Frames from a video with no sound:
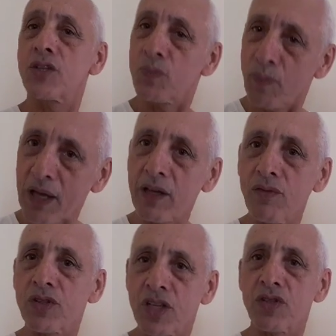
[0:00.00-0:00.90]
Espero
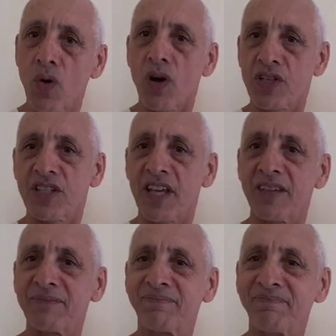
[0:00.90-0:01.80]
que vocês
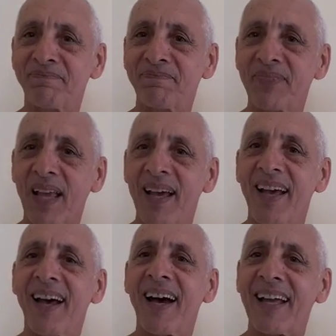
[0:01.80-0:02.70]
gostem.
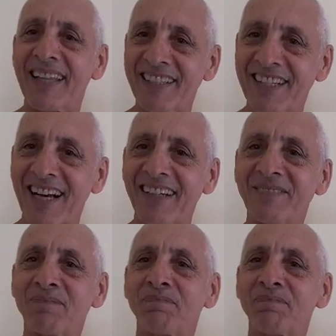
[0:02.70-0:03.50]
Até já.